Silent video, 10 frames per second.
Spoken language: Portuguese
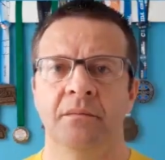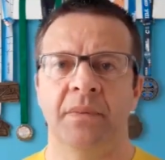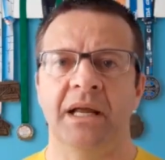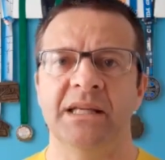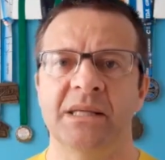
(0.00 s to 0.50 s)

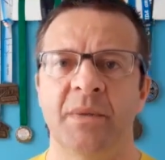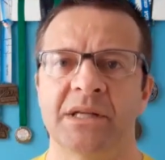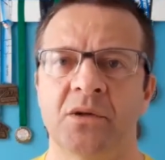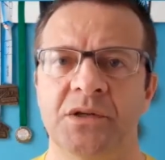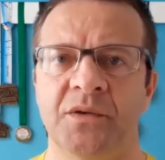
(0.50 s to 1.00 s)
para receber
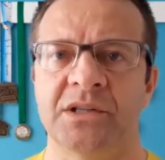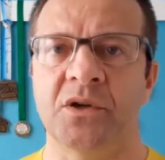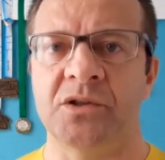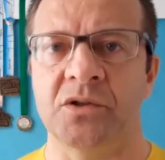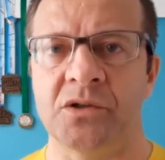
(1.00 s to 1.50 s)
as
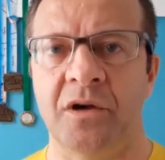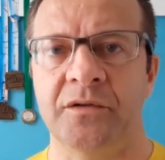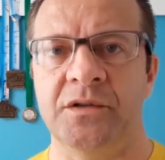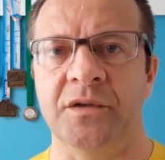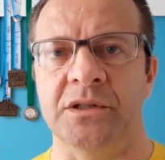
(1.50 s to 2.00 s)
notificações dos
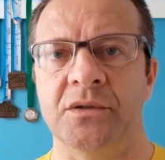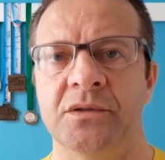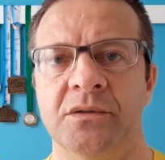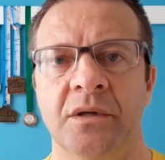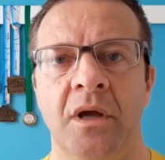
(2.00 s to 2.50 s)
novos
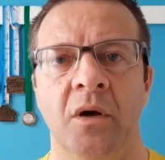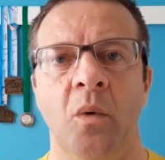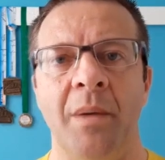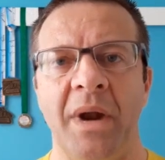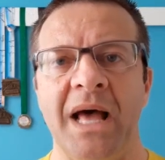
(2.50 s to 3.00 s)
vídeos.
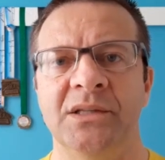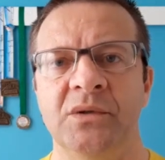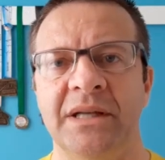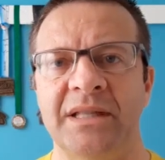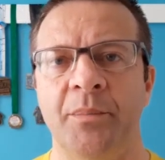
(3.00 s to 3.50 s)
Um
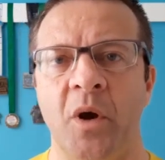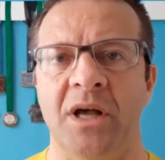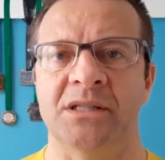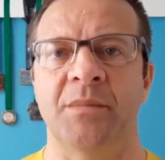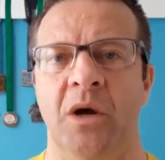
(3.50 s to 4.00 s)
abraço e até a
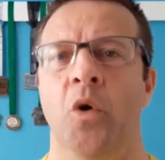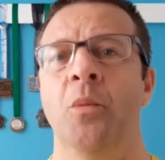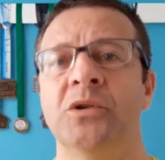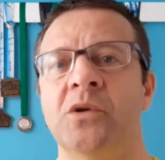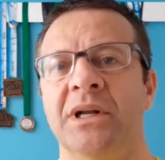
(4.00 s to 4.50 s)
próxima.
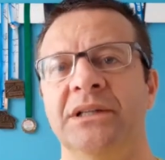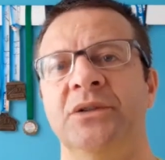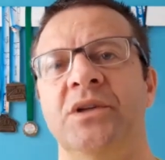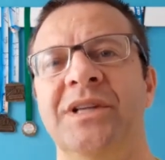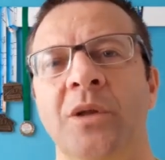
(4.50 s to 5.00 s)
Rumo aos
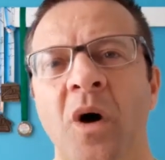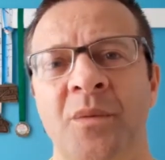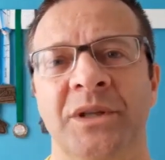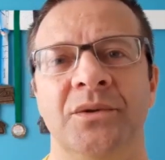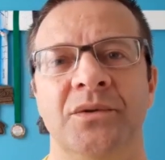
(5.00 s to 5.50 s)
42
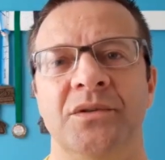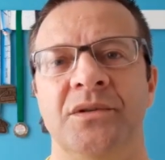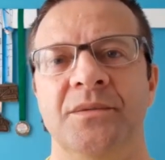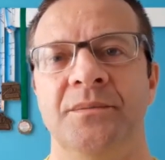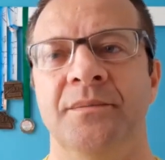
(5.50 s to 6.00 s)
quilômetros.